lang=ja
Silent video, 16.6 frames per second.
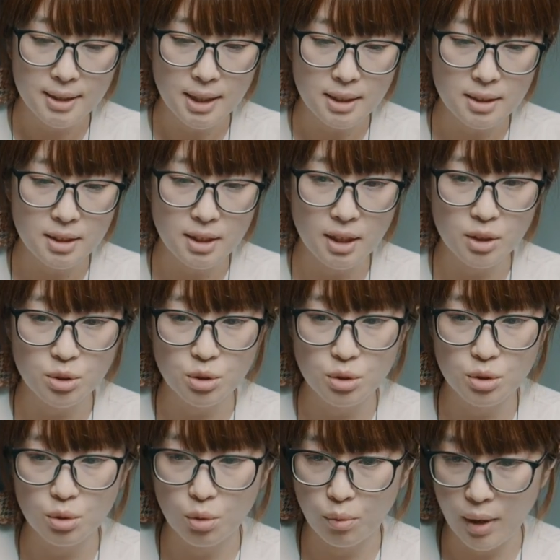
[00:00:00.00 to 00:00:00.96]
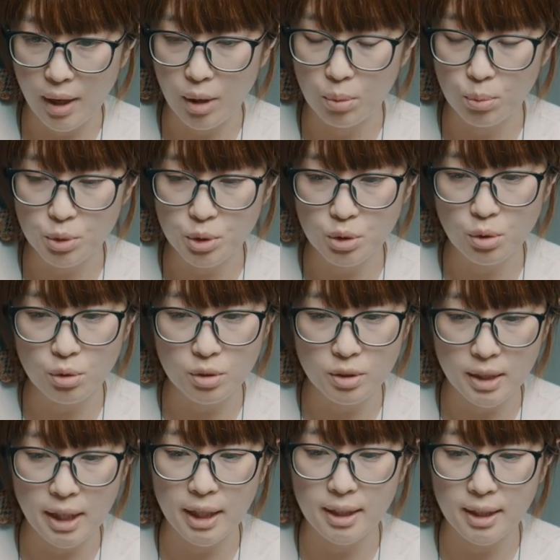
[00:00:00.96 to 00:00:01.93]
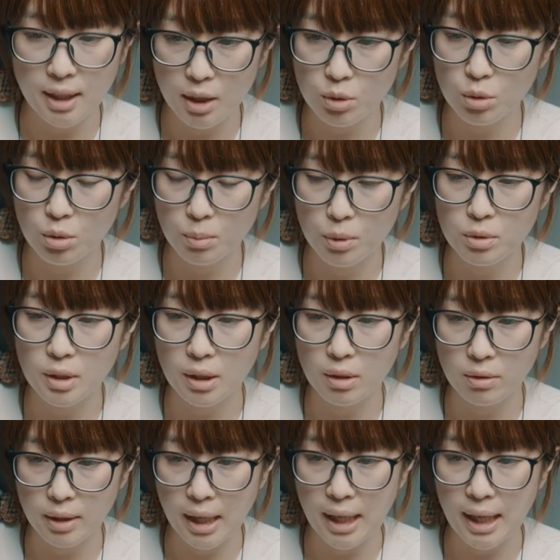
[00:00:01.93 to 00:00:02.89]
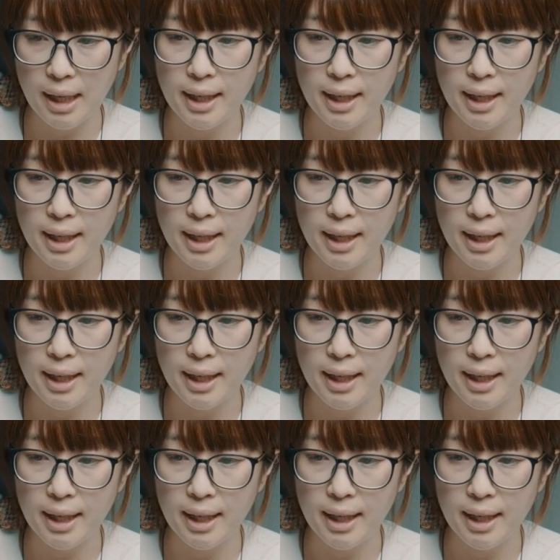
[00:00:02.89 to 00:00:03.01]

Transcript: 撮影するのは面白くないなと思ったので